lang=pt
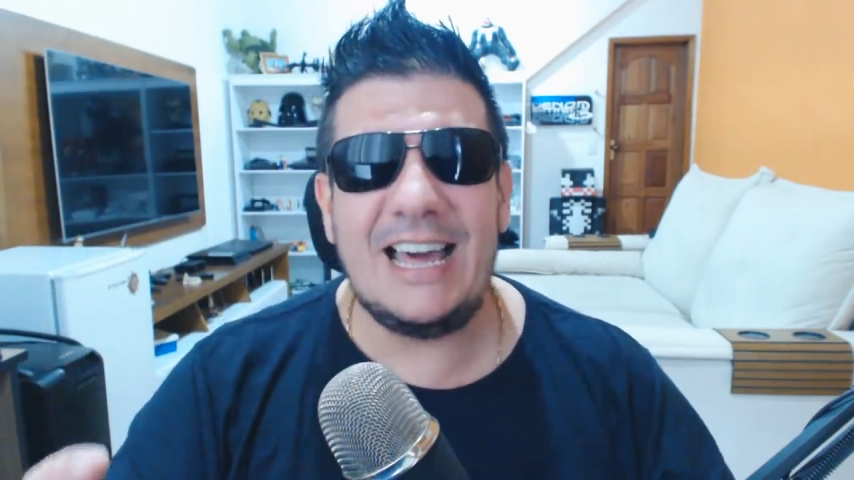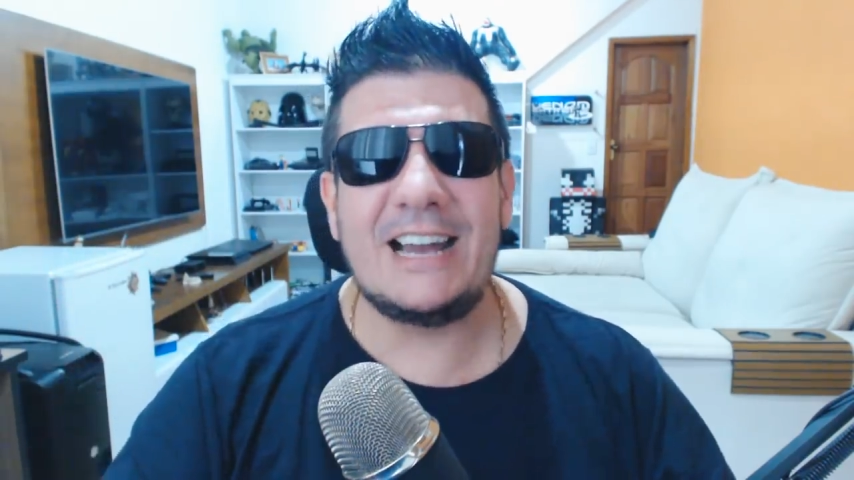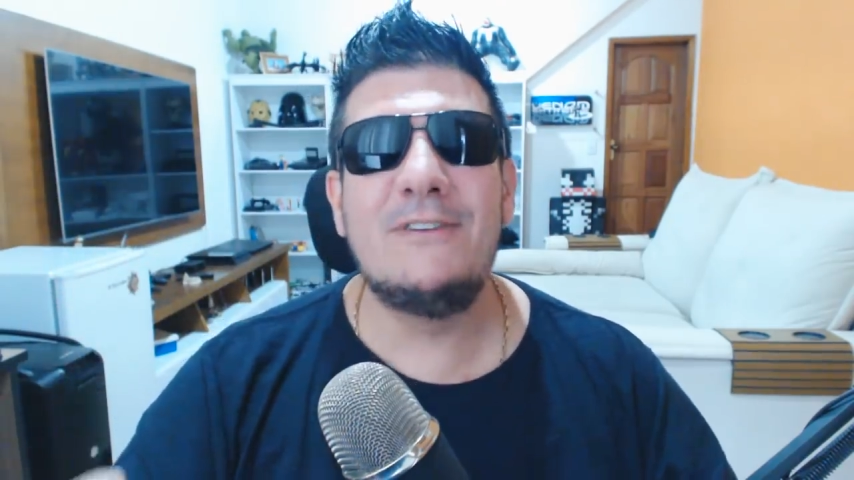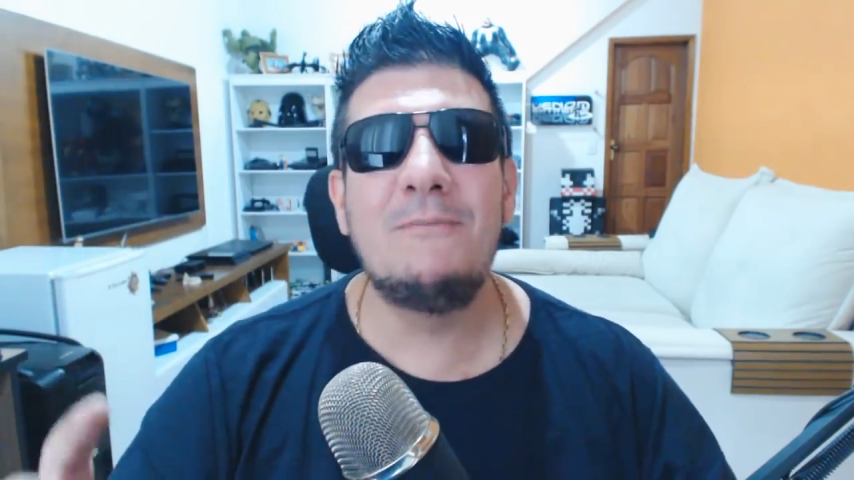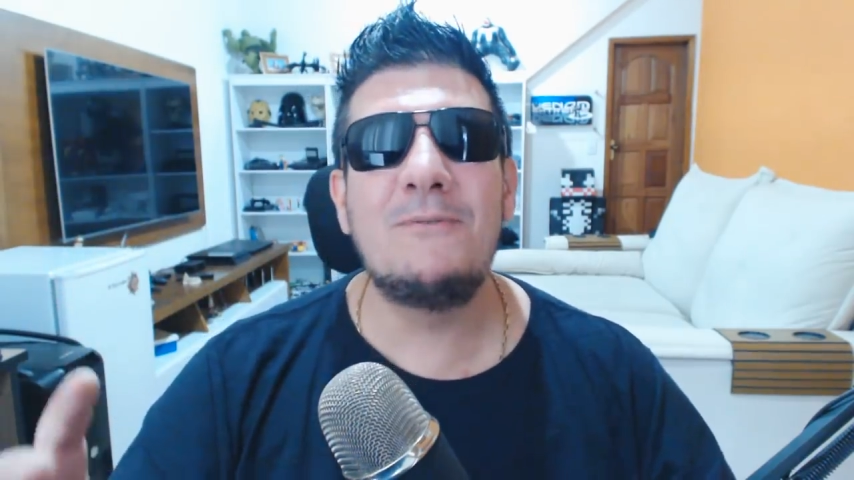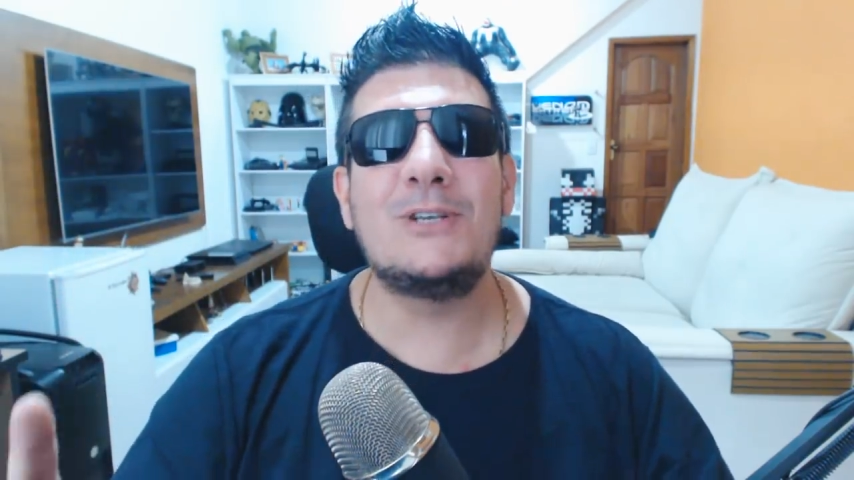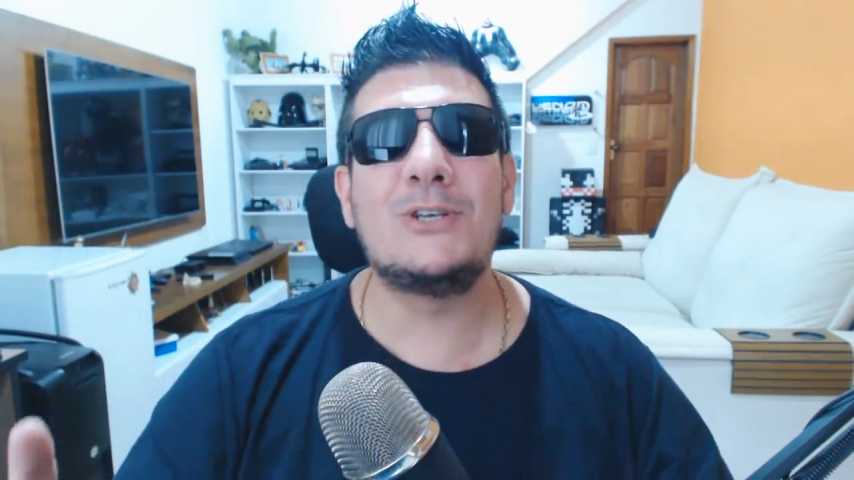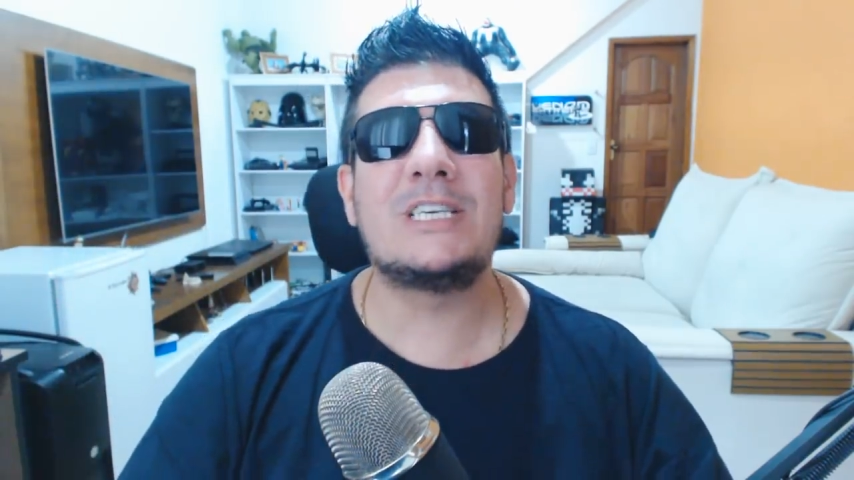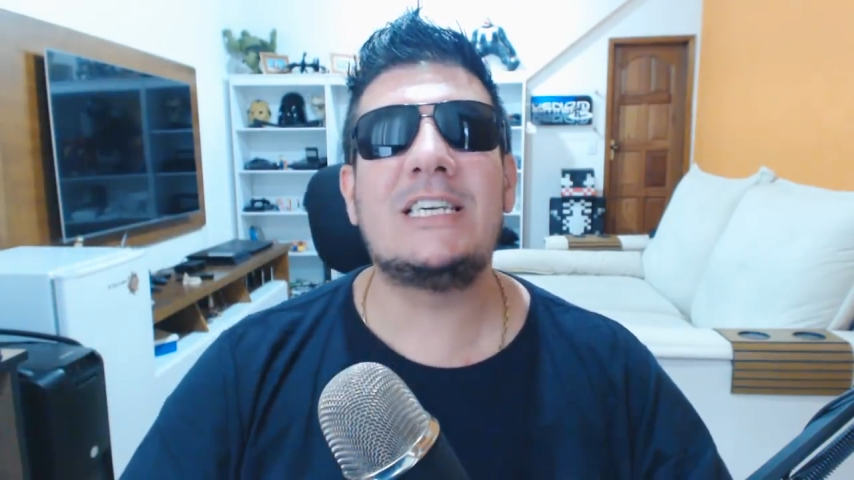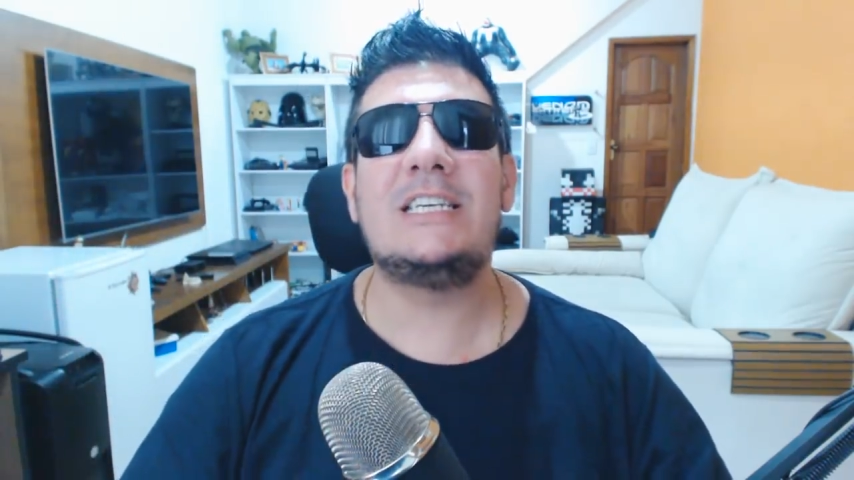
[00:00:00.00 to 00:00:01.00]
Galera, vamos fazer
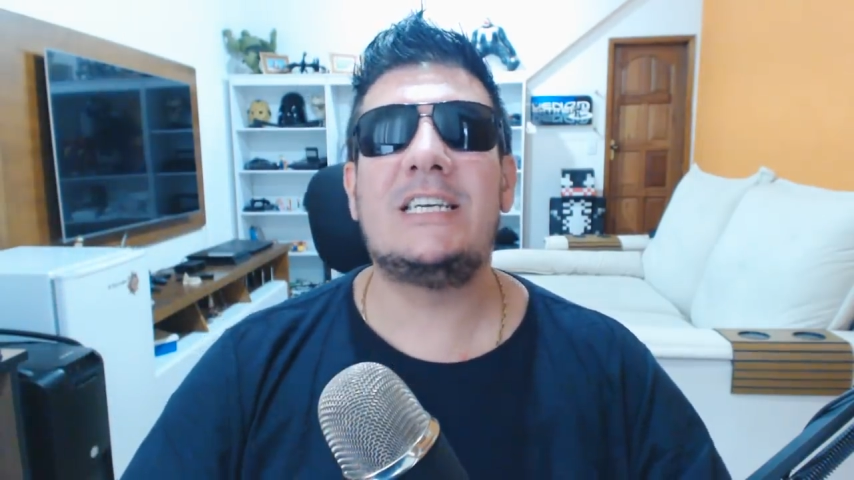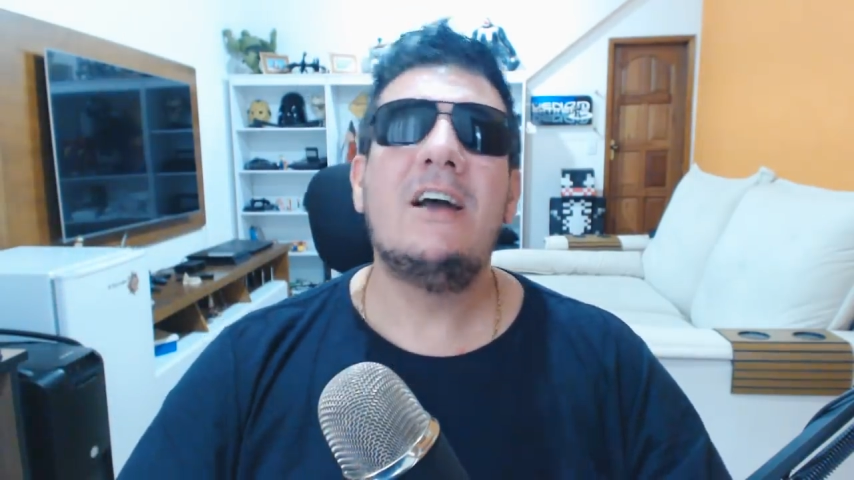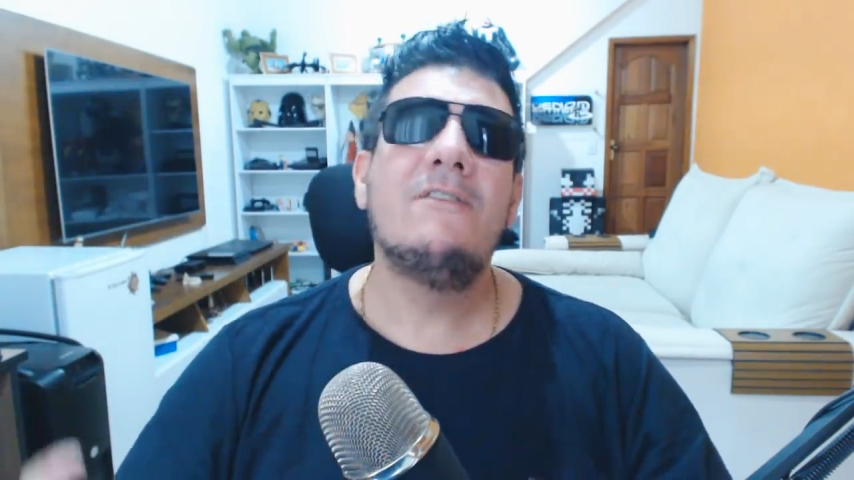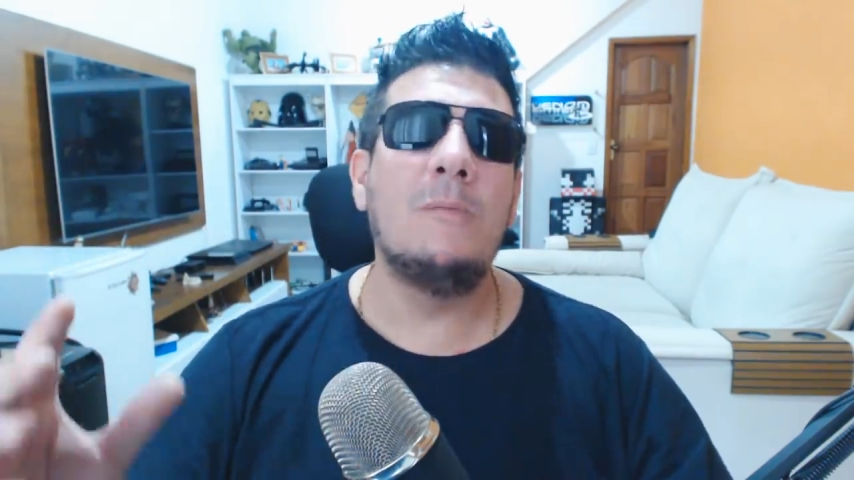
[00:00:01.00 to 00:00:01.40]
o seguinte.